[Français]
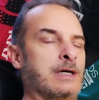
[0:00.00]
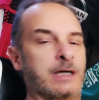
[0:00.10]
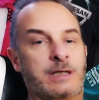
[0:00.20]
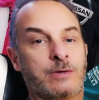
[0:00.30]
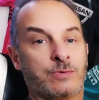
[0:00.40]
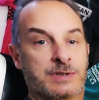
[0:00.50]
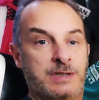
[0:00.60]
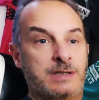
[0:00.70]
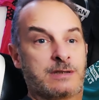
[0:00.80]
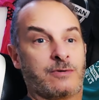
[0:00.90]
et qui
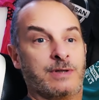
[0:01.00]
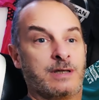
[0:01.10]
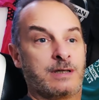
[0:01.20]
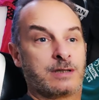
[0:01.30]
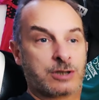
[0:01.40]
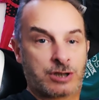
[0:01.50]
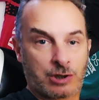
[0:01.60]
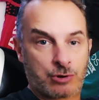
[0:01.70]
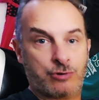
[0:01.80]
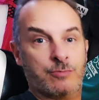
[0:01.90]
consiste en un
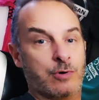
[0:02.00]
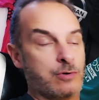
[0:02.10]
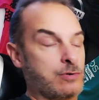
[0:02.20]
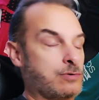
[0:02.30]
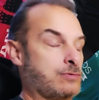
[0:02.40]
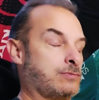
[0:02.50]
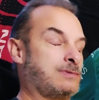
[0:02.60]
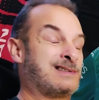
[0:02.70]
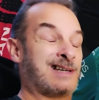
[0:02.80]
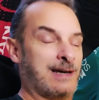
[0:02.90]
chargement
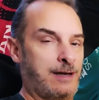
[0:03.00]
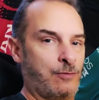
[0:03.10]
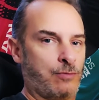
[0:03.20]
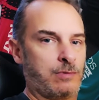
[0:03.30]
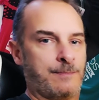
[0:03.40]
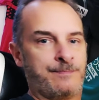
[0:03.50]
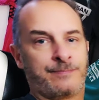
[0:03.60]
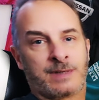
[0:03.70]
très long